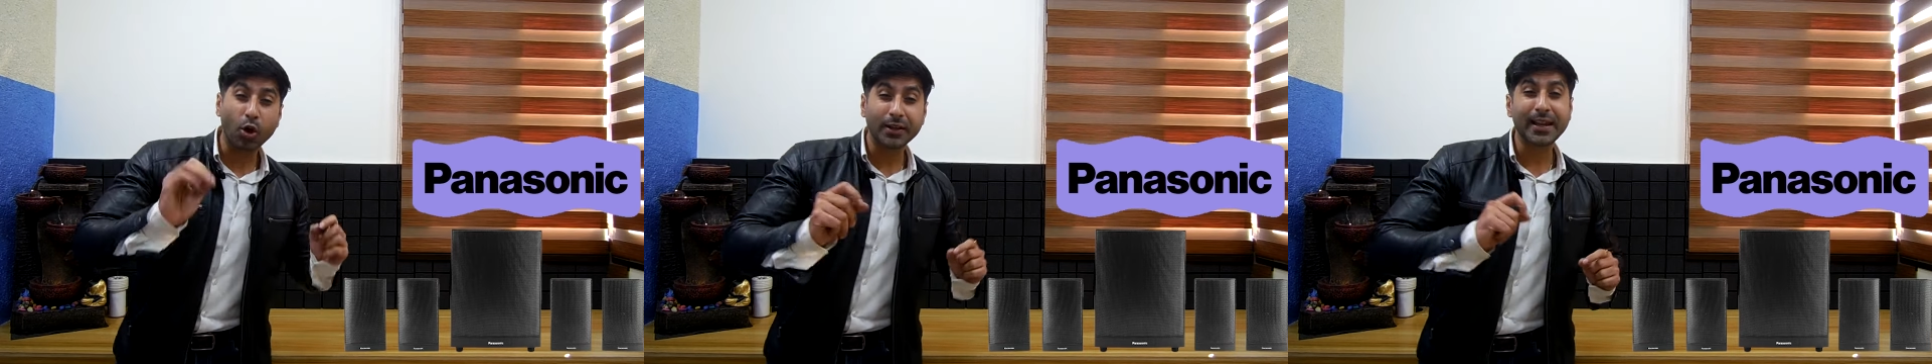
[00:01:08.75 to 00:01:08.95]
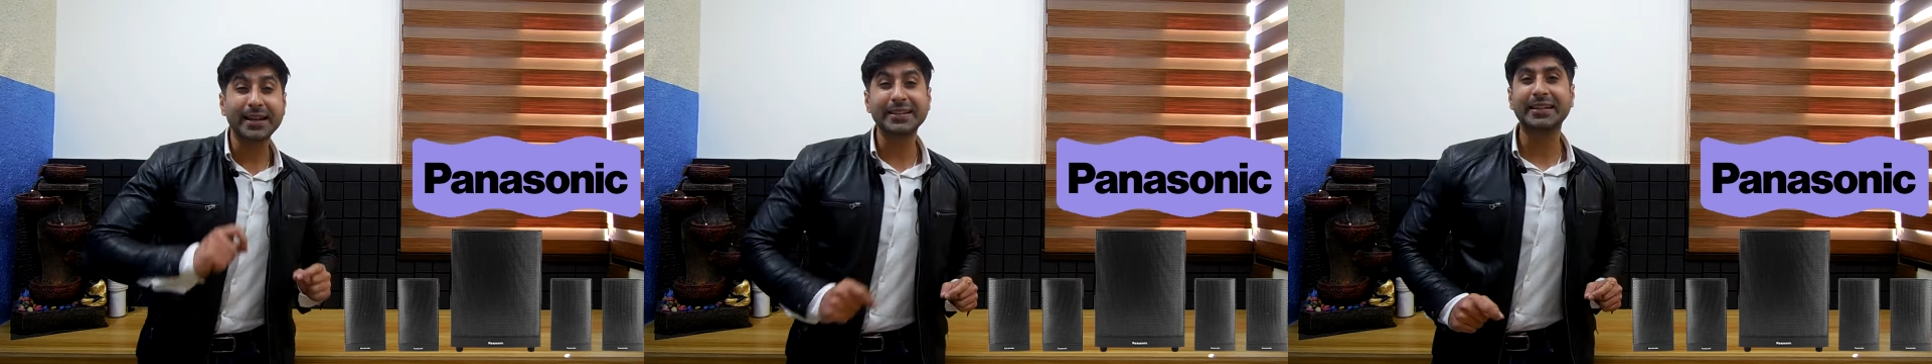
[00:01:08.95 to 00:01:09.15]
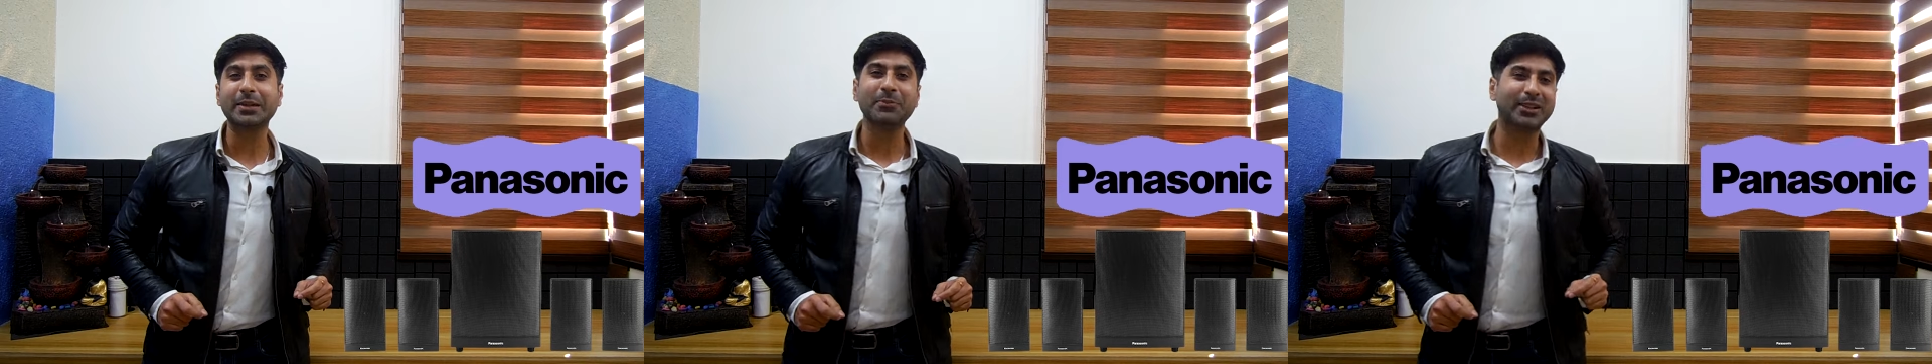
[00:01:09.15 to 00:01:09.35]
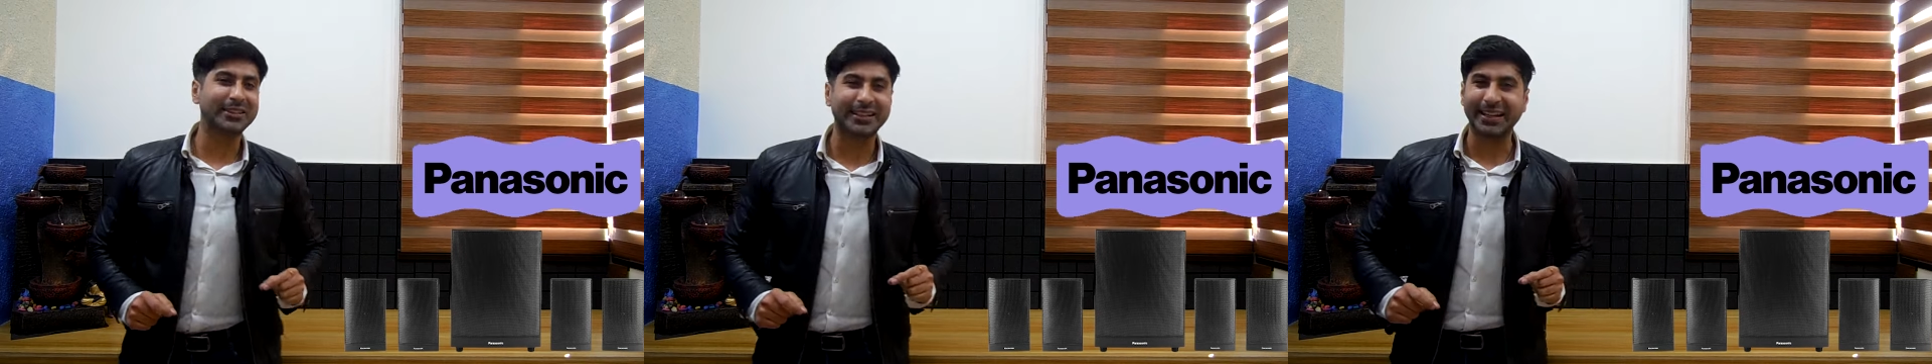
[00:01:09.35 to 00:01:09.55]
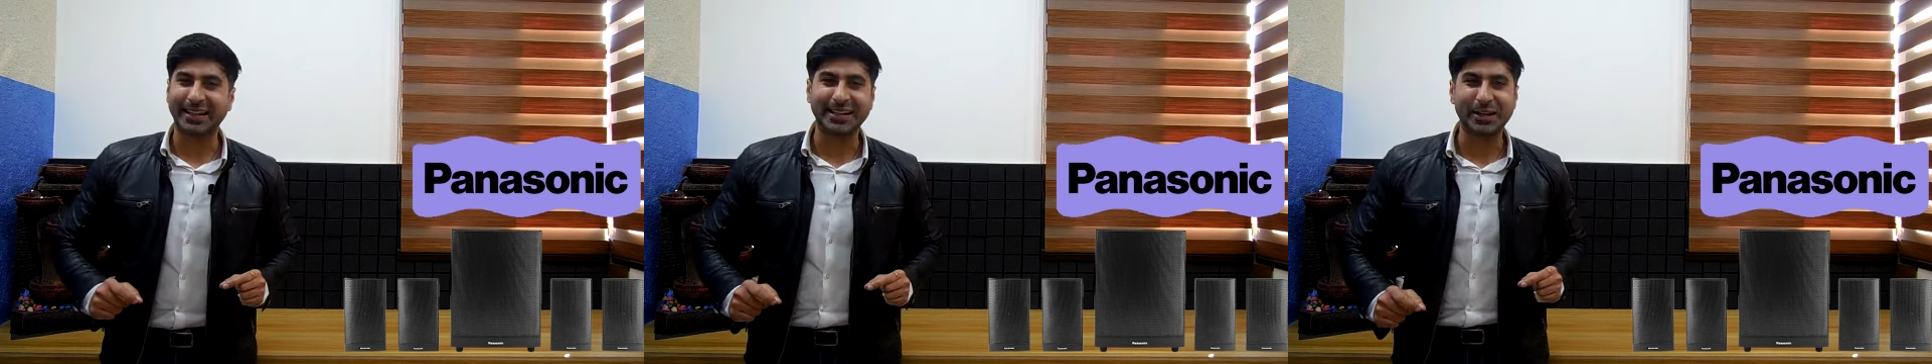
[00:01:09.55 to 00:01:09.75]
ऑनलाइन
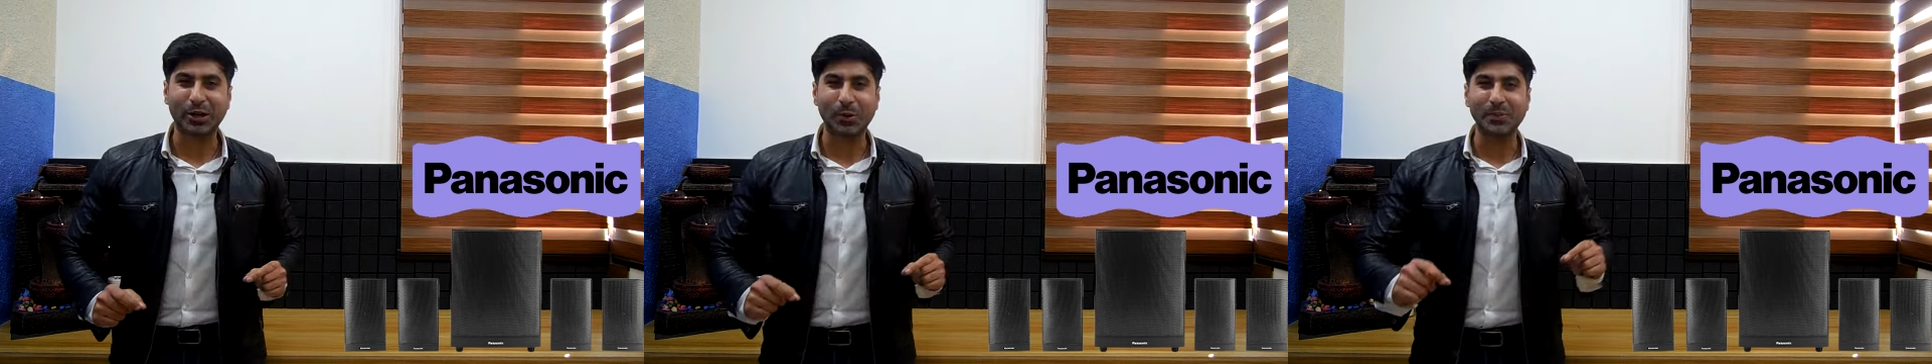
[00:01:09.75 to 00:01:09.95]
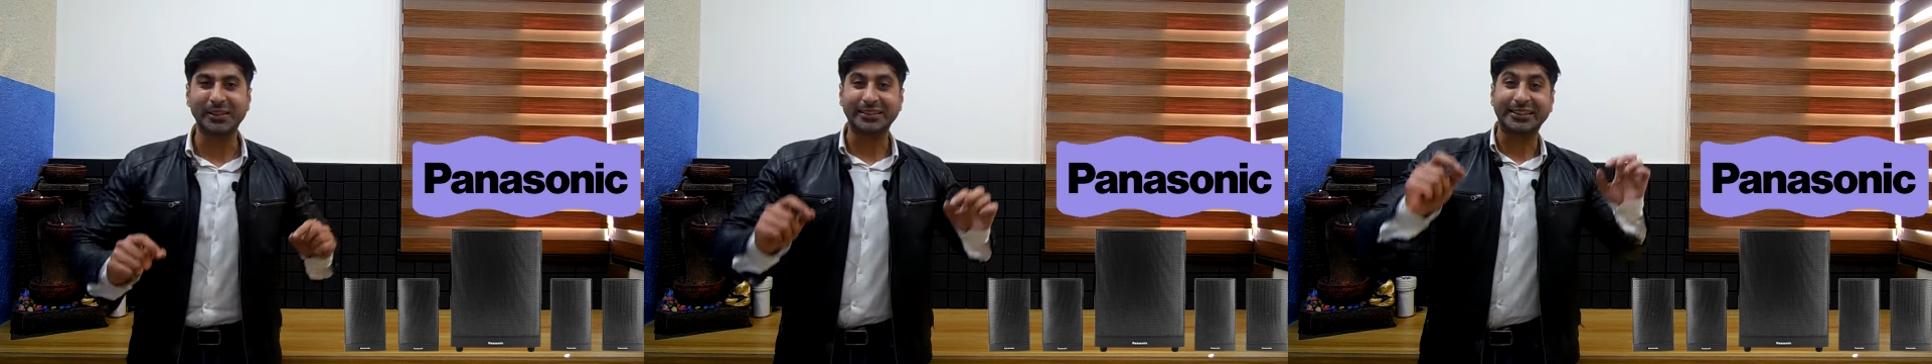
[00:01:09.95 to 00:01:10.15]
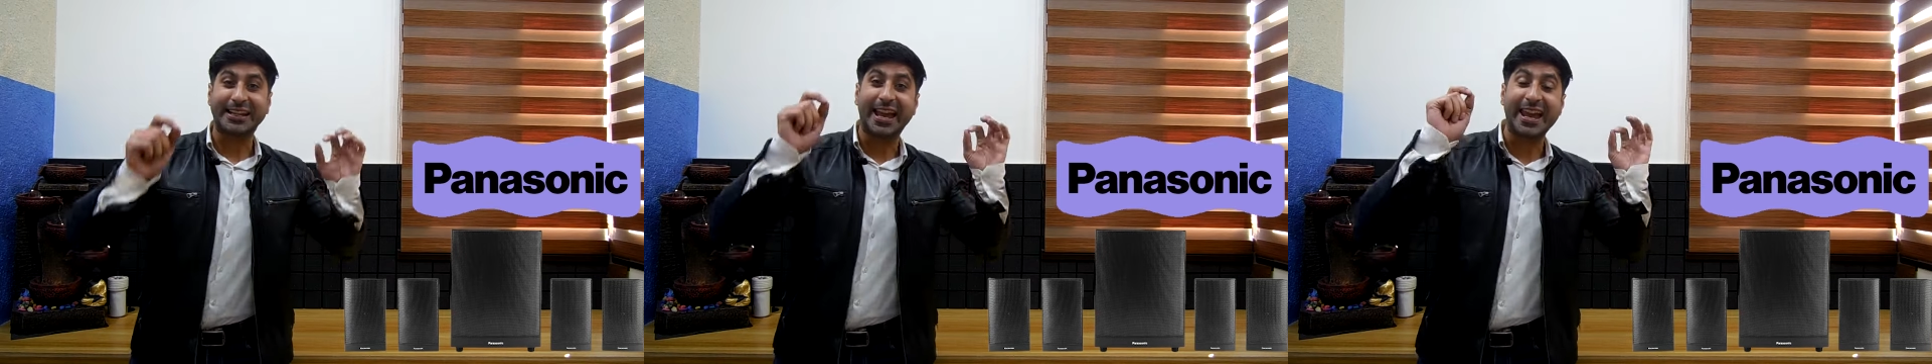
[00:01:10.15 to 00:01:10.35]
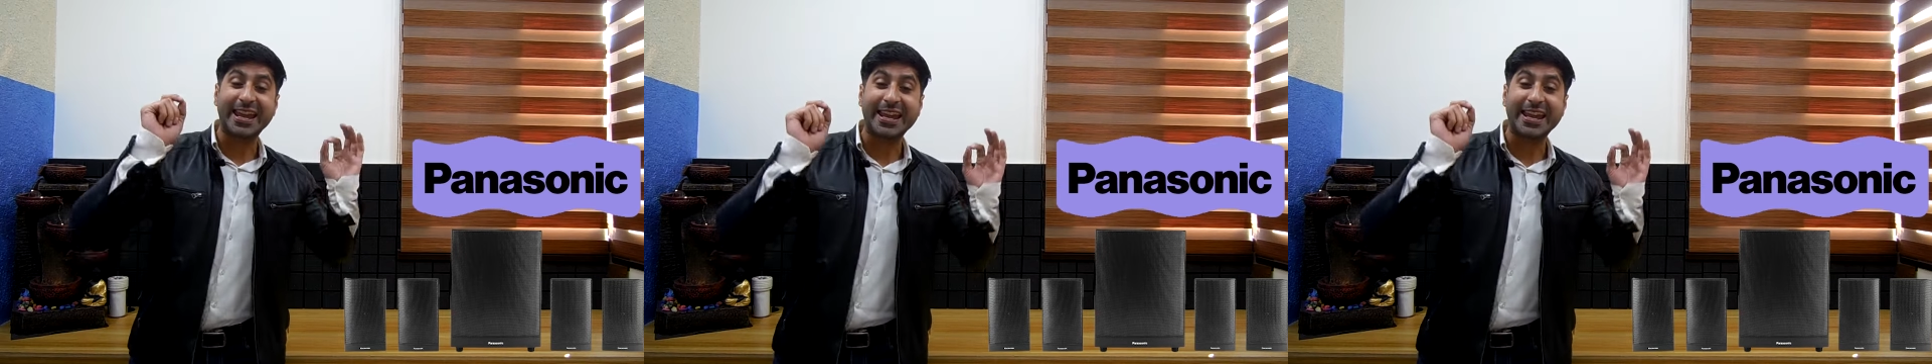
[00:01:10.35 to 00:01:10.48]
कीमत देखने को मिलती